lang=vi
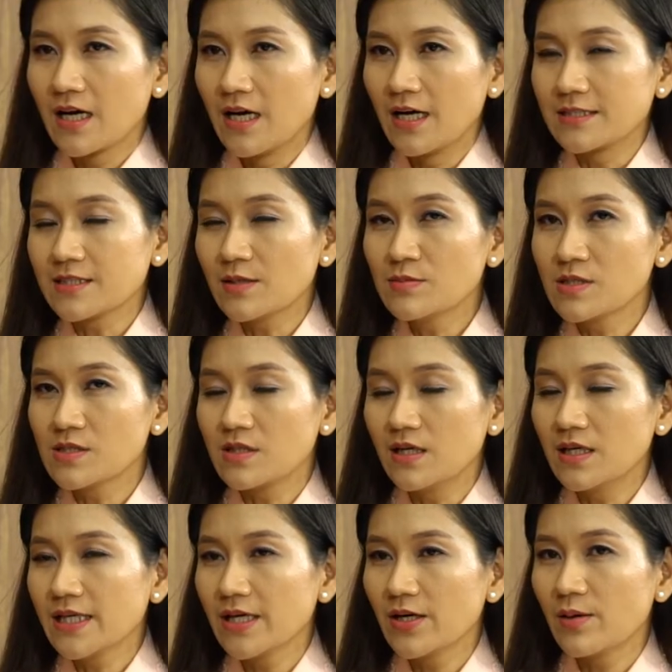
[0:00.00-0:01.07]
À, trong
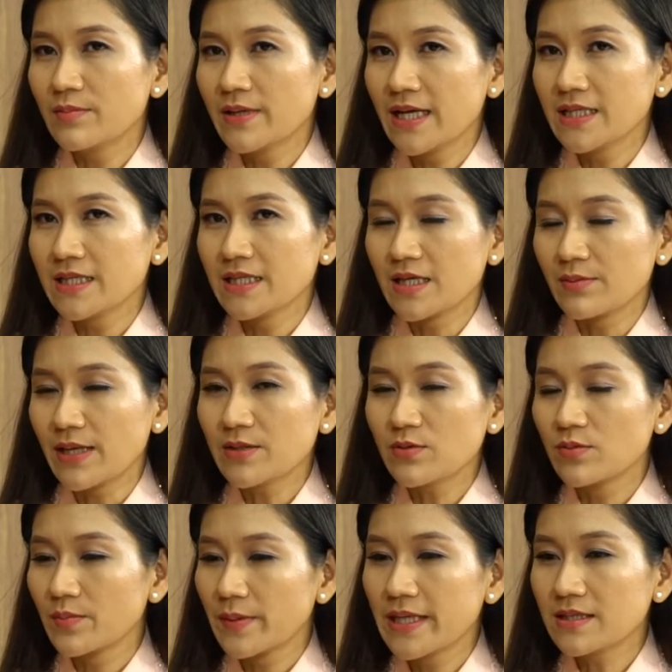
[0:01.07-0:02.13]
sữa ngày hôm nay thì Ngọc Ánh
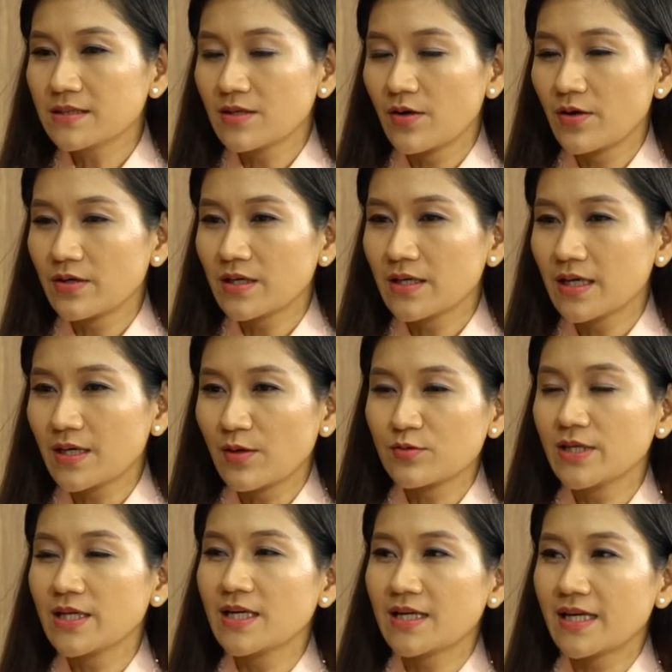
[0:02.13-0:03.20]
cũng biết rồi, có nghĩa đầu
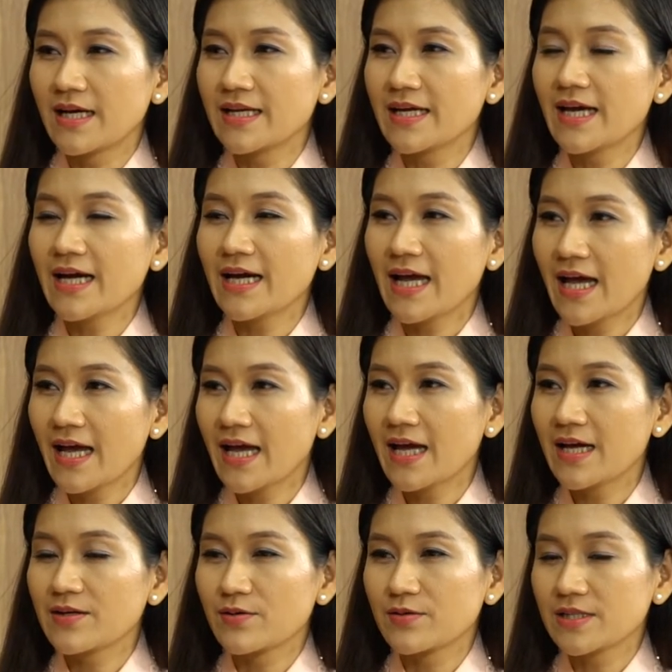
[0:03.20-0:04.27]
tiên là đê hát
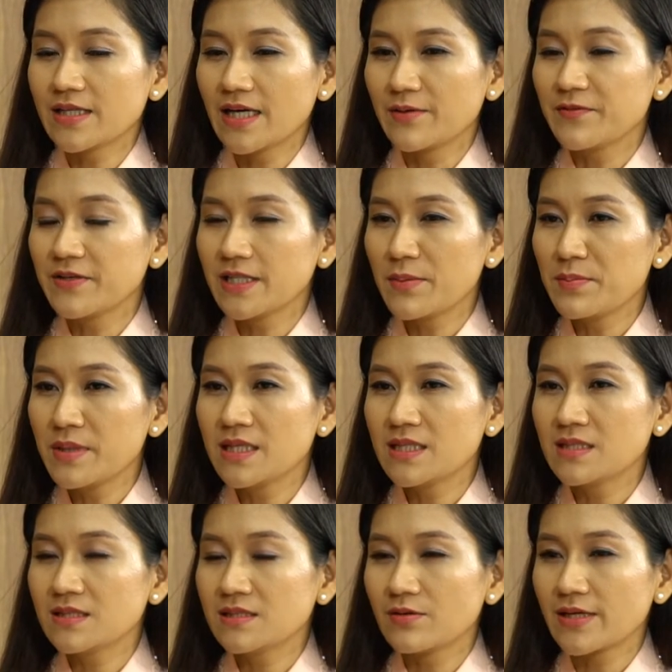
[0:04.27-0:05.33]
a, rồi chẳng hạn
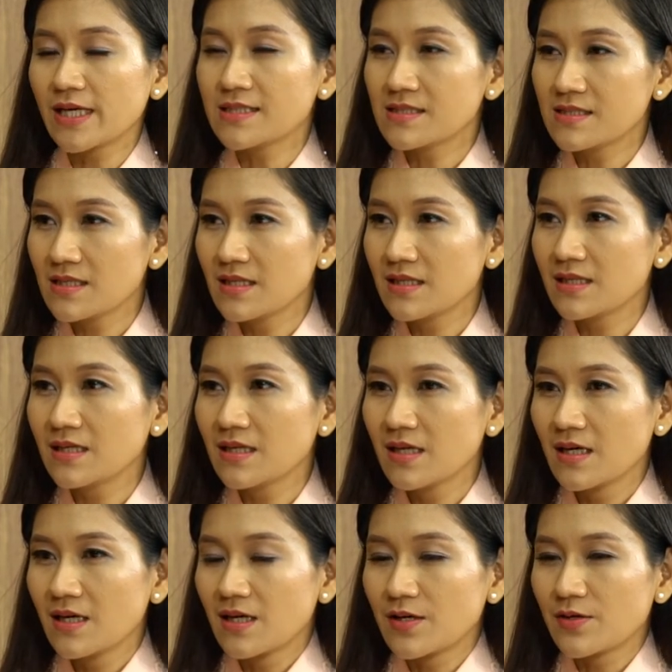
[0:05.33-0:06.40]
vitamin, rồi canxi,
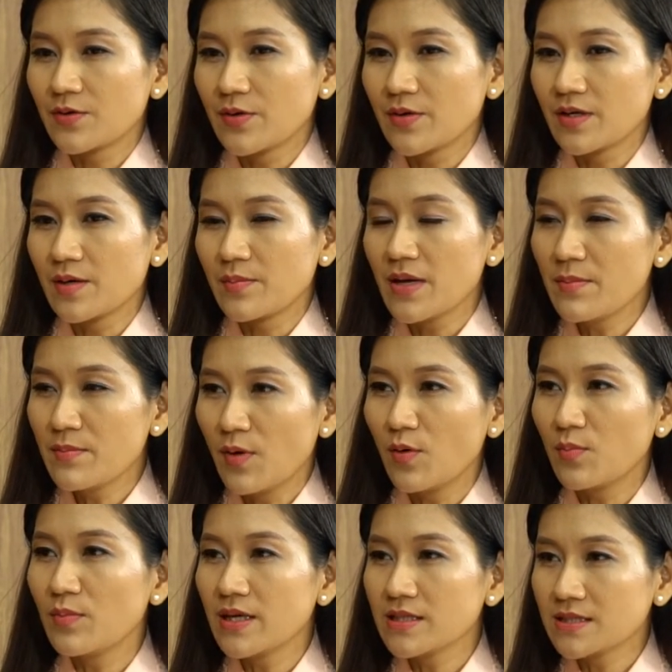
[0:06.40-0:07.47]
rồi bê
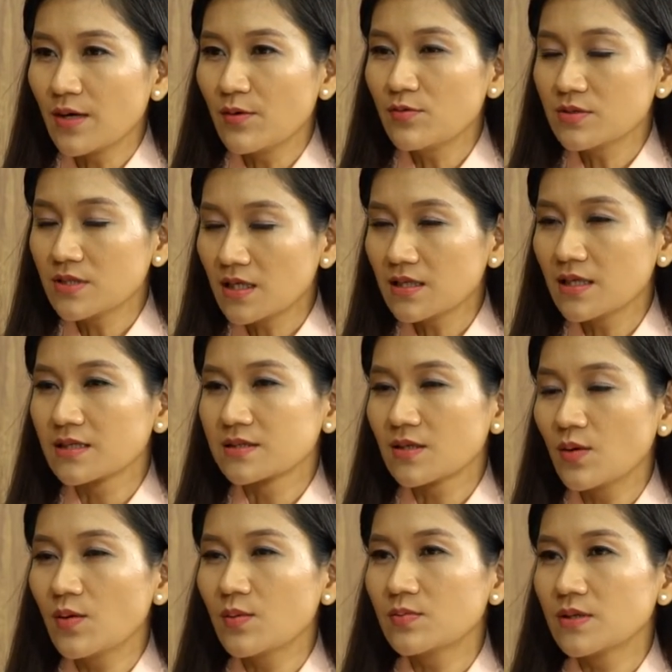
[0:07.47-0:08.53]
một, bê sáu rất là
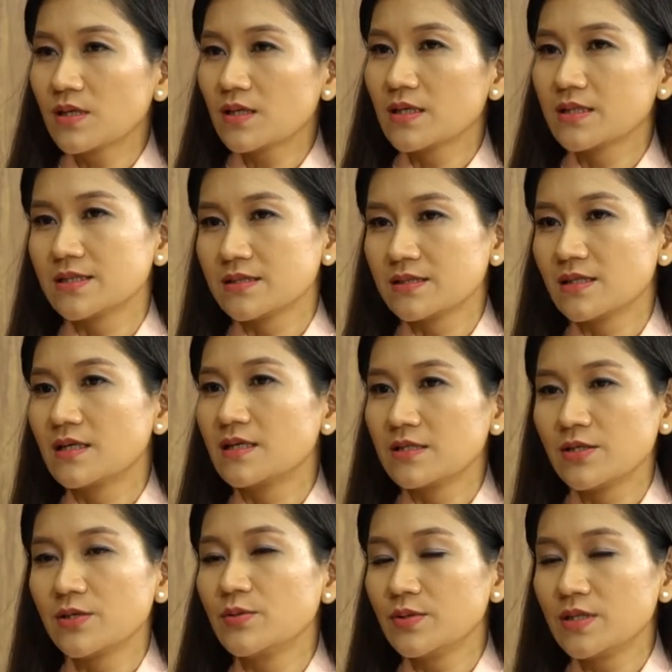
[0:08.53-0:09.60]
tốt, rất là nhiều